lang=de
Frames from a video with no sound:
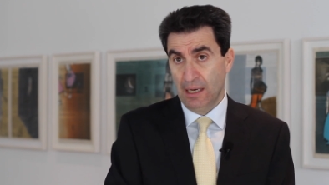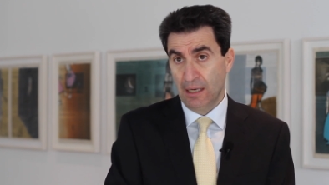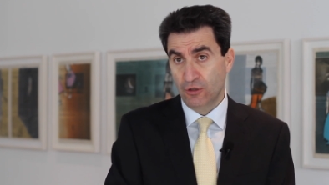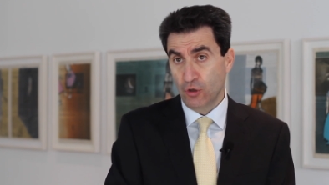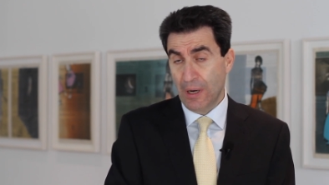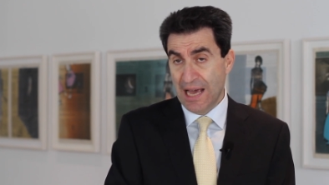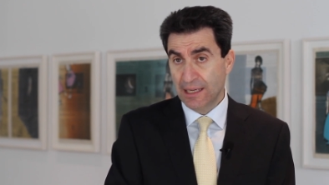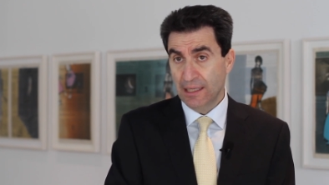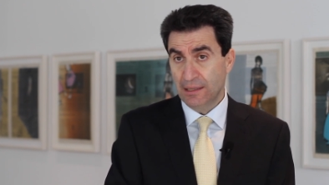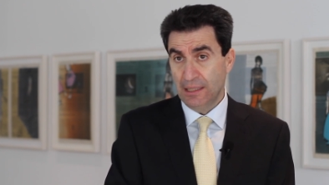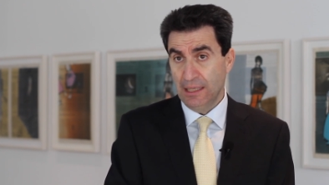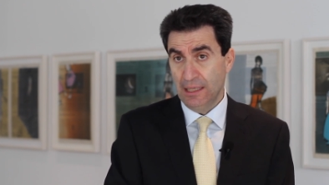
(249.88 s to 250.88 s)

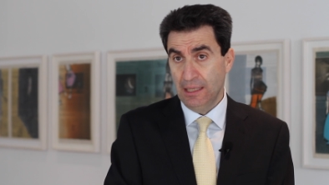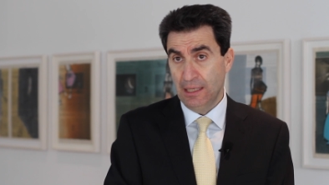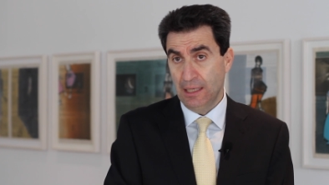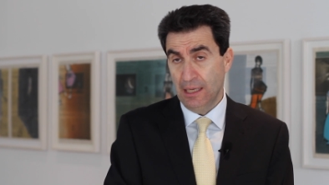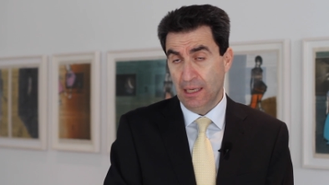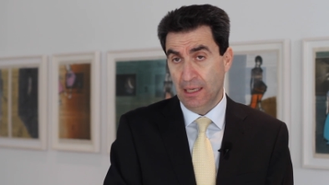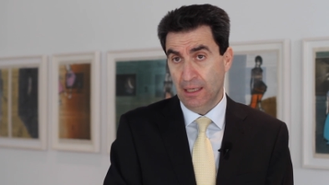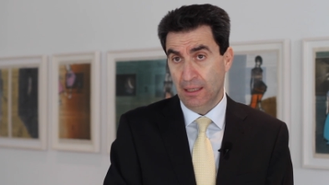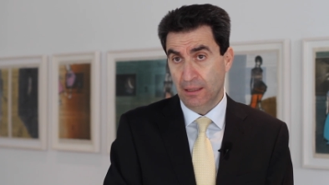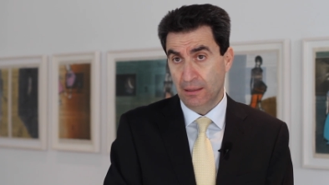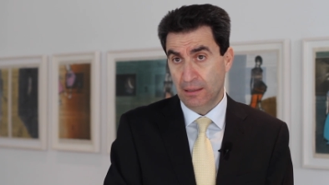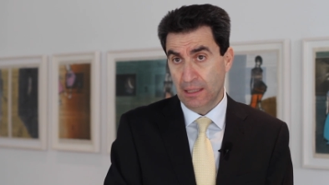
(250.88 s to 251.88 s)
Solange die,
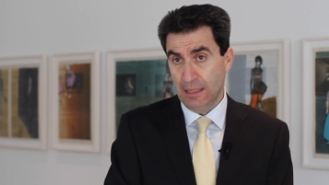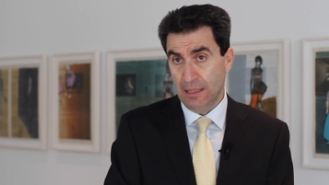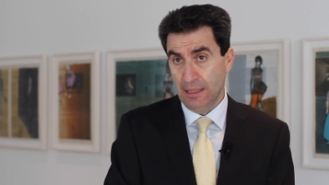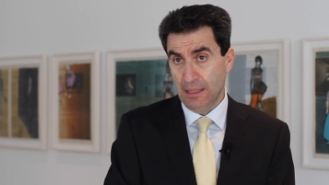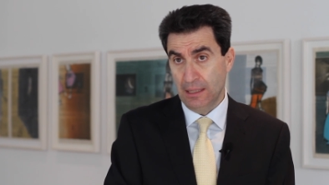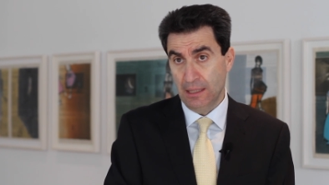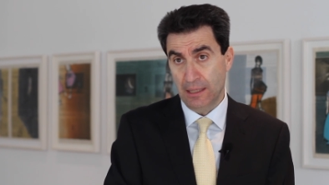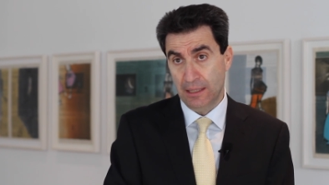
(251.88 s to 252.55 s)
die,